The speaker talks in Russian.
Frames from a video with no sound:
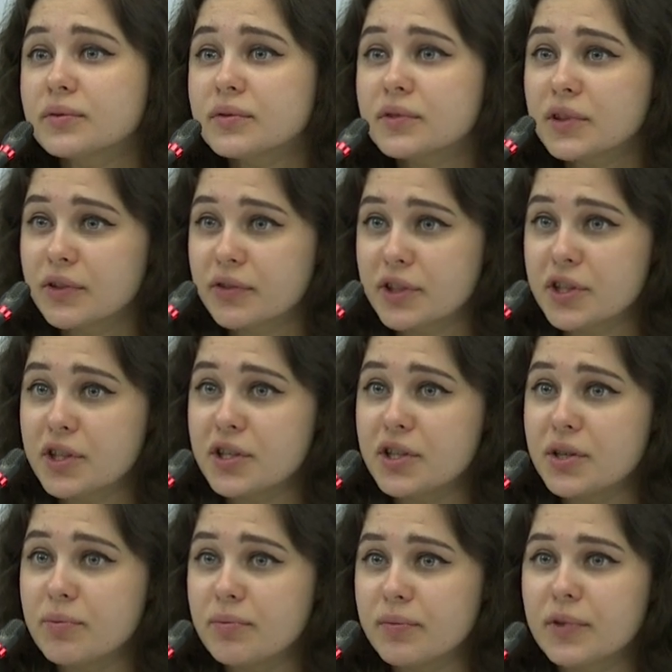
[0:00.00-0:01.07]

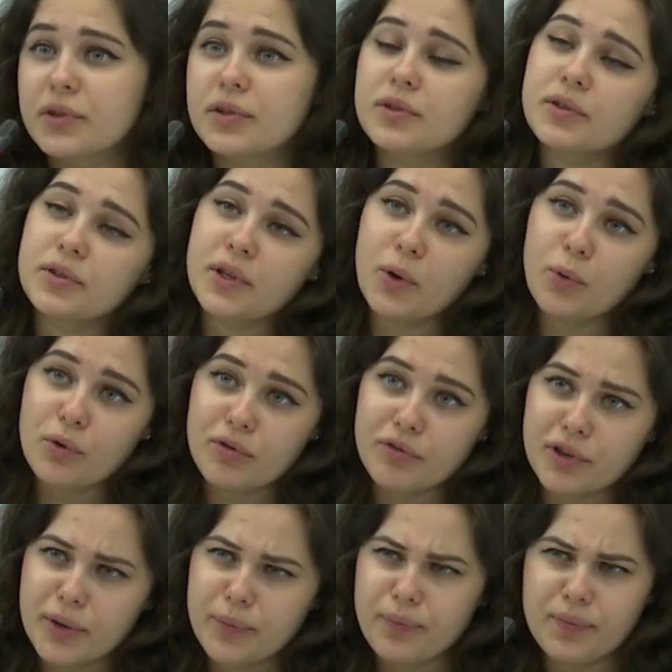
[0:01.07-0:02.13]
27, а, э, на
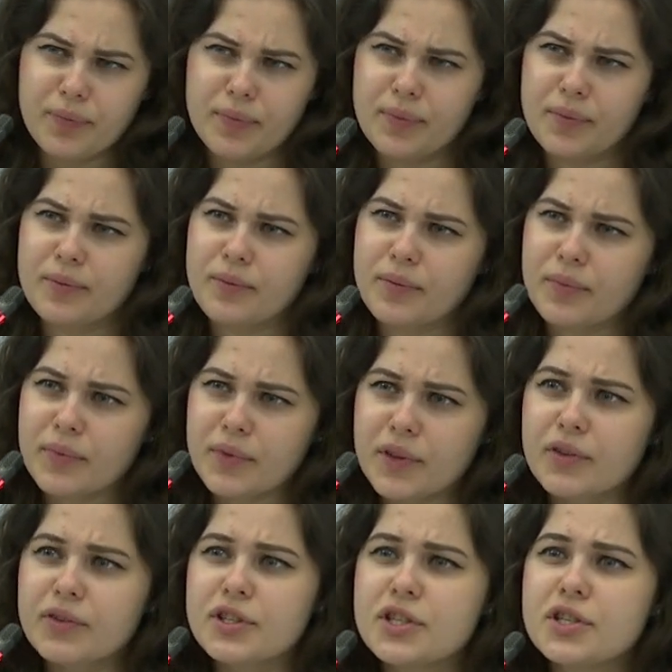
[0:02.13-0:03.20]
уровне
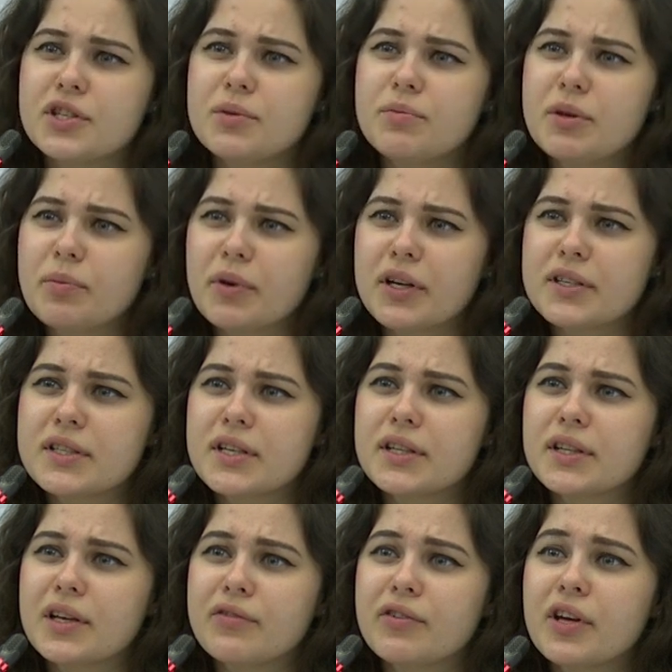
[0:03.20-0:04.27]

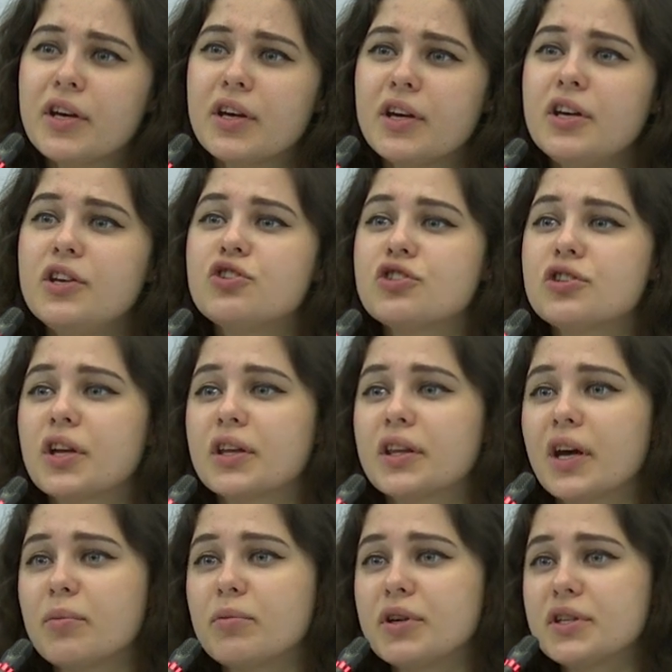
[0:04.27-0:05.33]
27% и
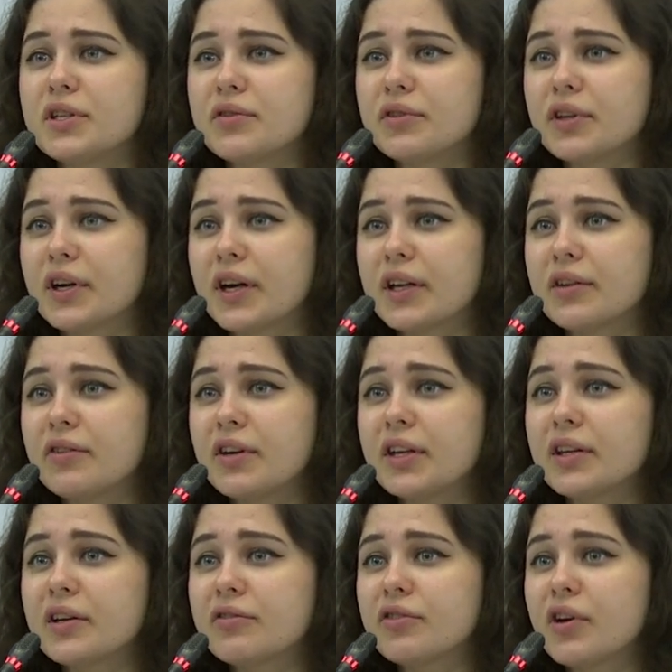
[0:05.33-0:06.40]
частота объективных
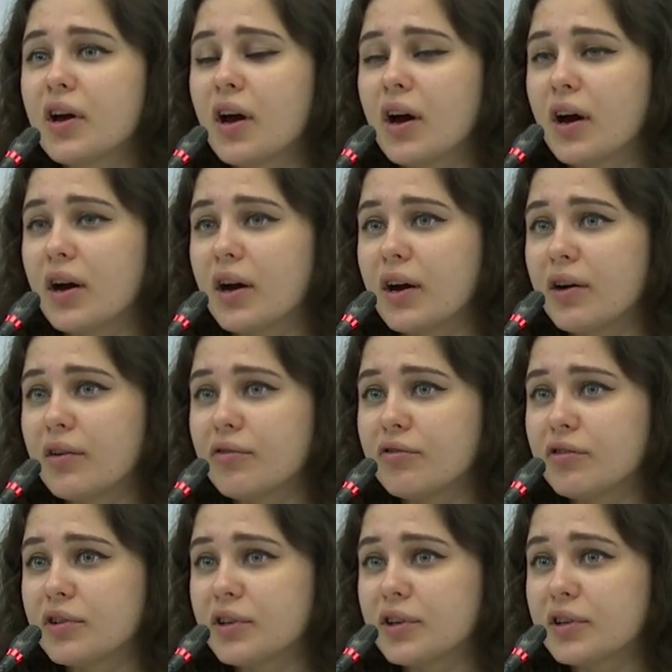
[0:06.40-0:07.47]
ответов а,
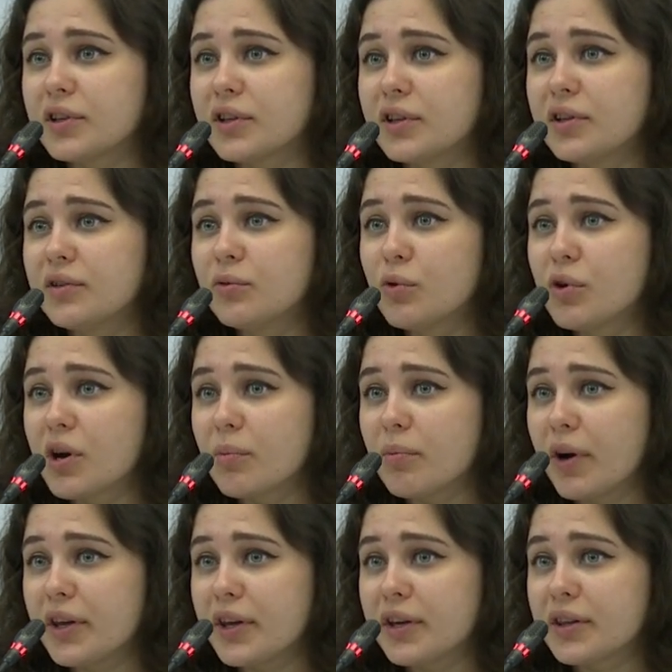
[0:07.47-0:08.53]
в
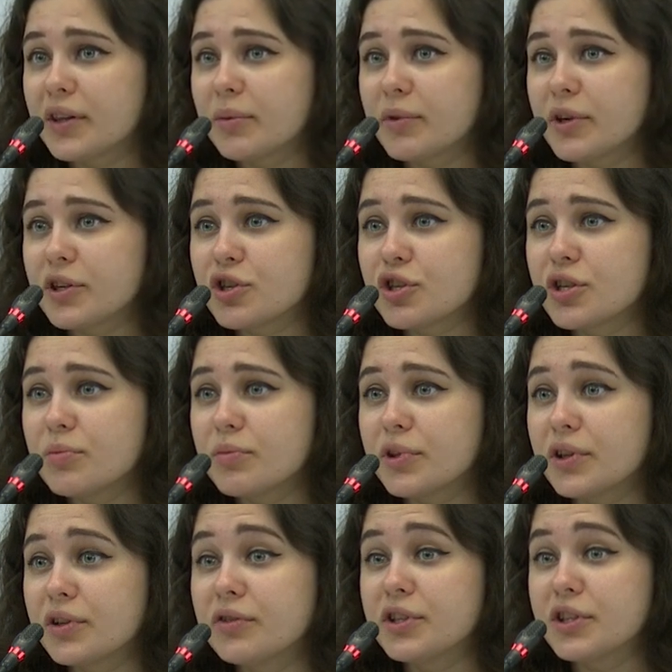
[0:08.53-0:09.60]
двухкомпонентном режиме
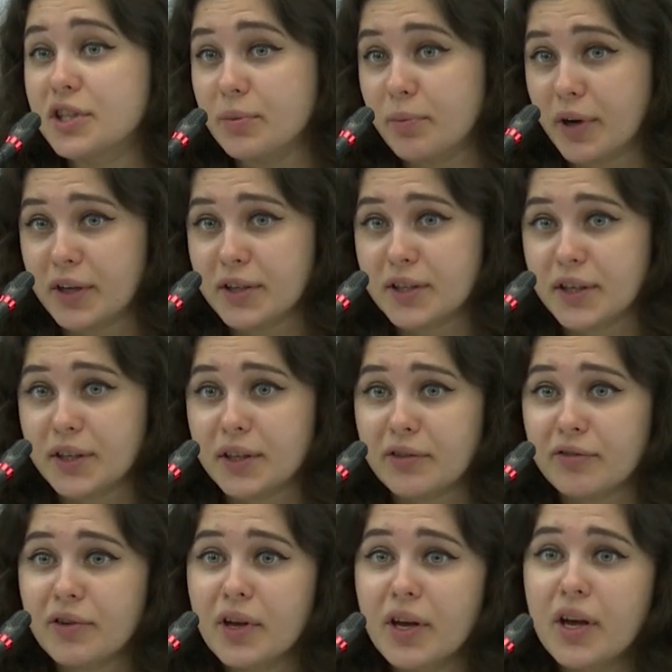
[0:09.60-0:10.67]

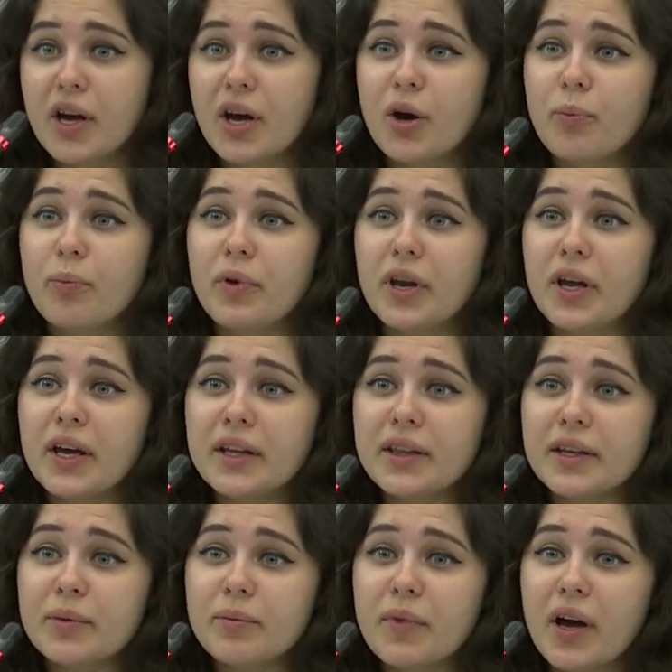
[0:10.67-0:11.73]
20%. При
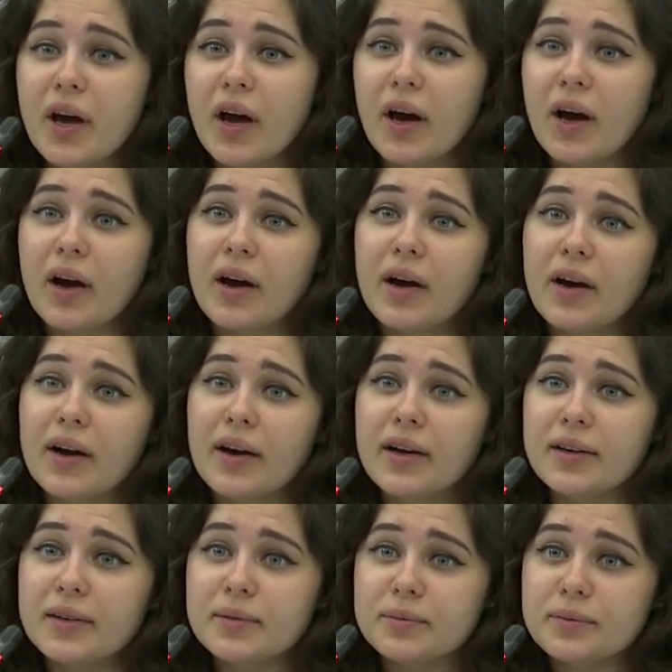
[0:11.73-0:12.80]
этом
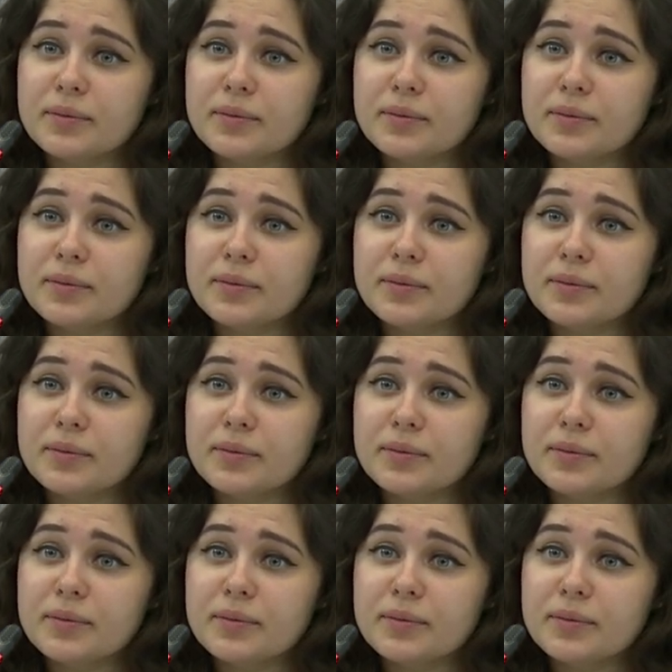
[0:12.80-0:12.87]
а,